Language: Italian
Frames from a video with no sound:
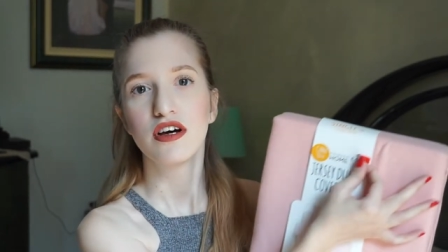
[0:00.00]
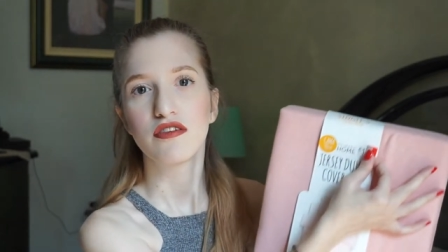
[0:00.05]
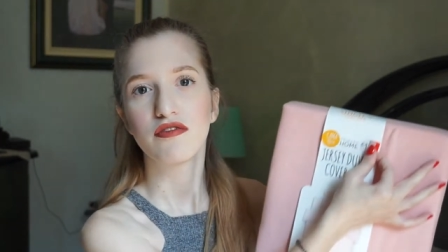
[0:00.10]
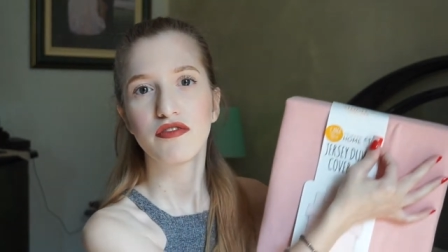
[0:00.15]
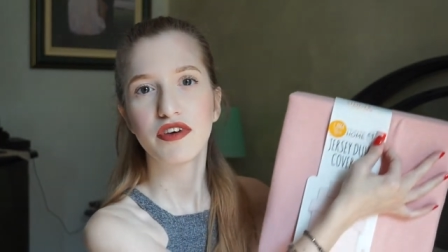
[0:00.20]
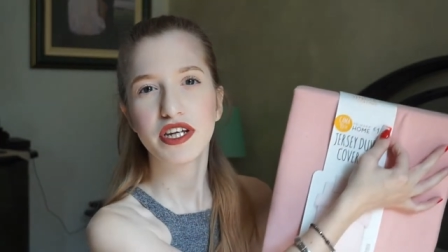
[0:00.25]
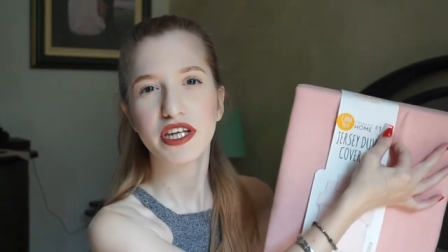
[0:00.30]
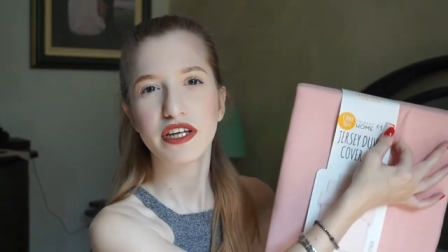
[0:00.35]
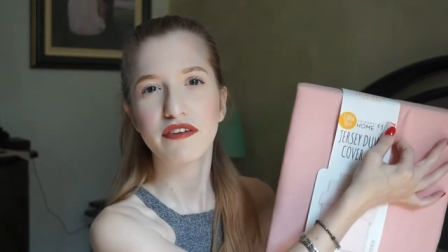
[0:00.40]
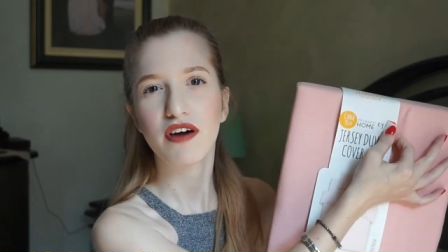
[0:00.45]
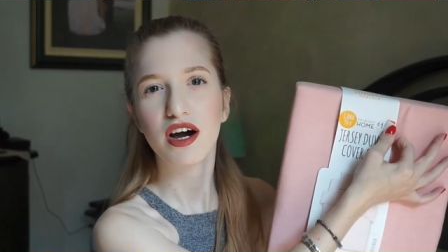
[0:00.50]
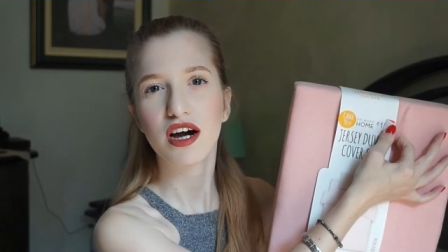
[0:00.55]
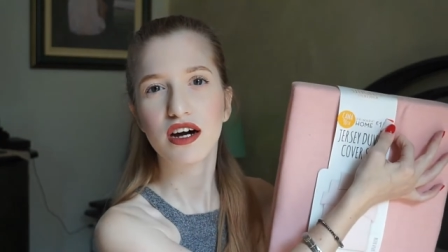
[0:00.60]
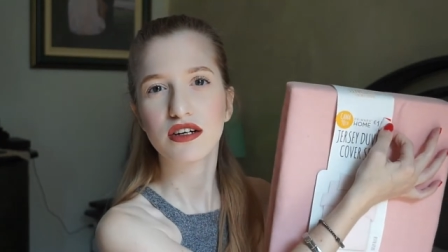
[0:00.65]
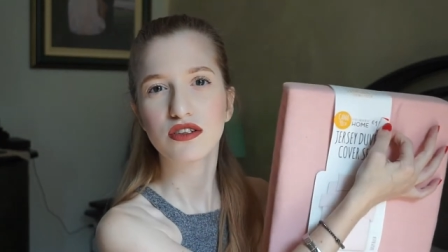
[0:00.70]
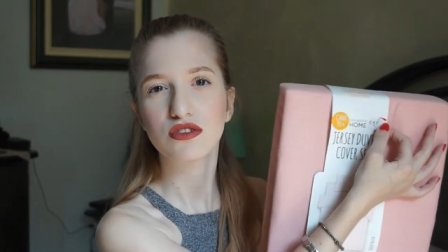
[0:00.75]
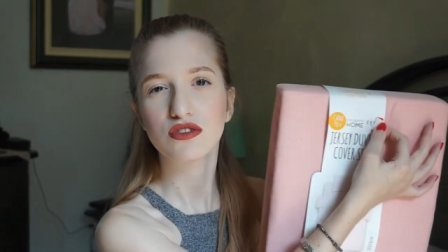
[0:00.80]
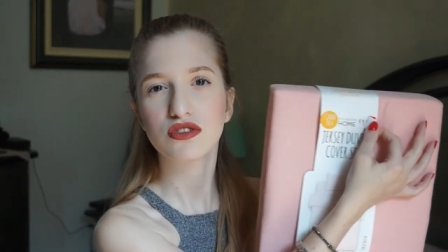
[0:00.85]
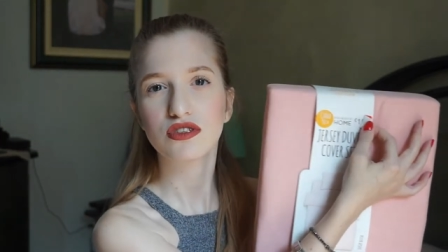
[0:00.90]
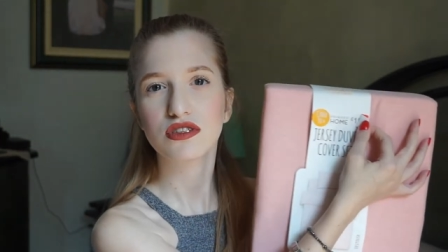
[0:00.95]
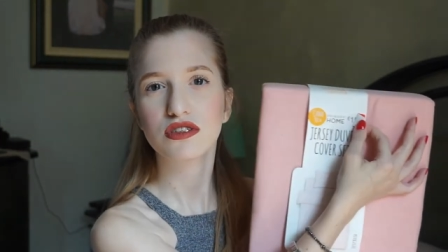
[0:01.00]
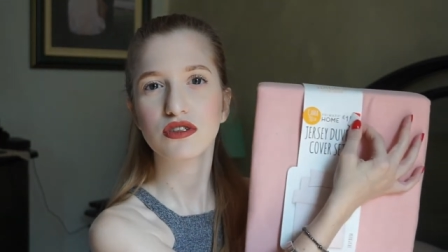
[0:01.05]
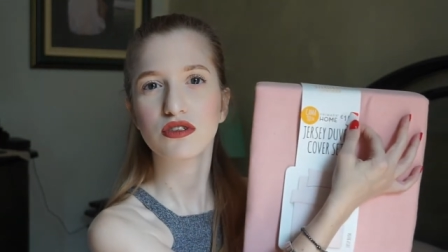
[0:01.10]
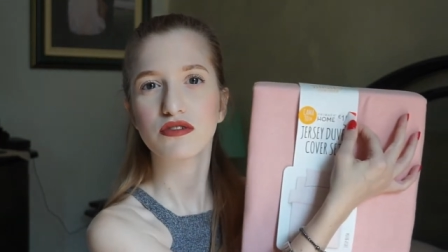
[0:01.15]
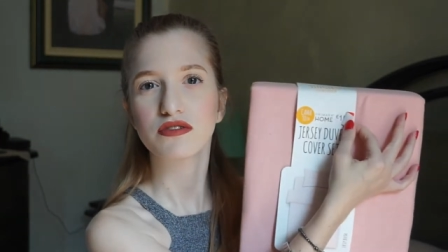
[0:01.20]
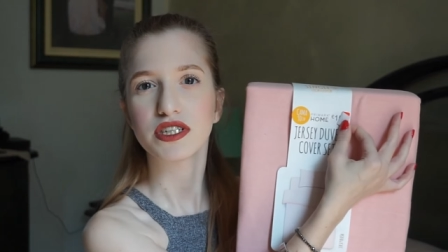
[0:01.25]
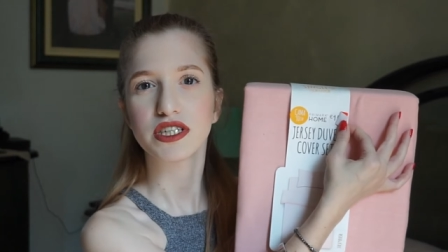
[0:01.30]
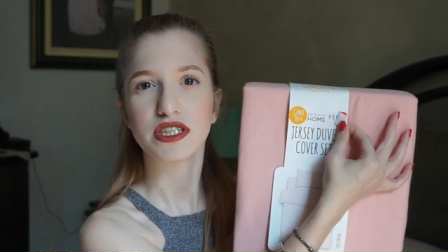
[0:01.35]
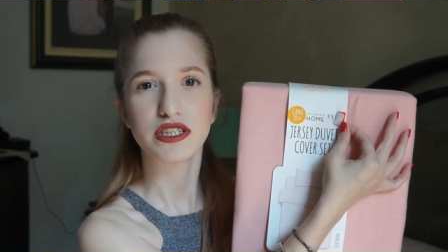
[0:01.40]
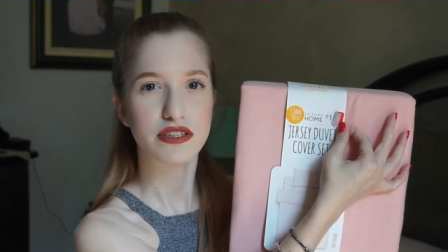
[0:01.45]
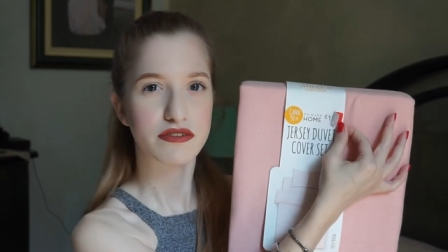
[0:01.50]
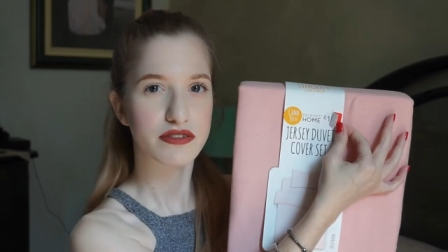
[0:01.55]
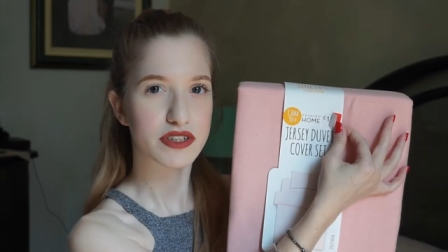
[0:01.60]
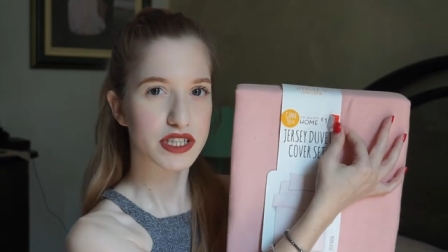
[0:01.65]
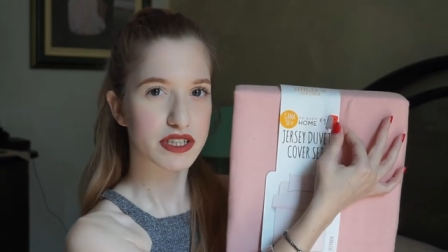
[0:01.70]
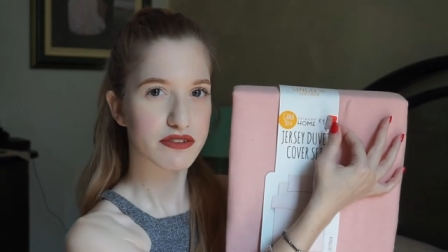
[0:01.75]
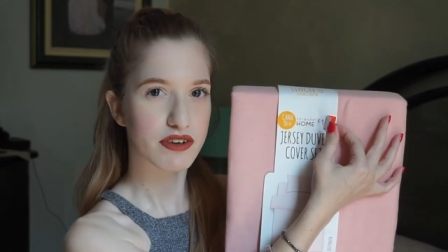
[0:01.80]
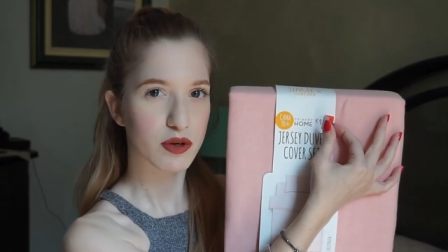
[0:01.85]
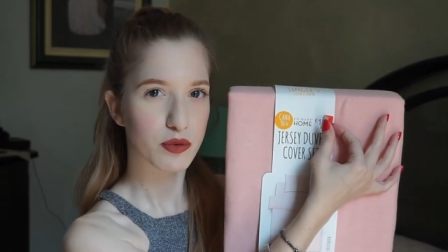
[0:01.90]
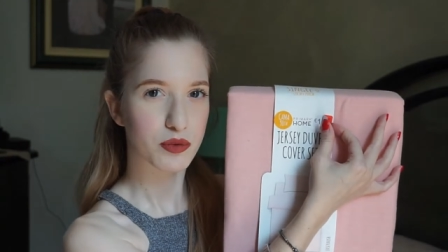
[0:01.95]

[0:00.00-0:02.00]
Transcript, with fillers: veniva non so se lo vedete veniva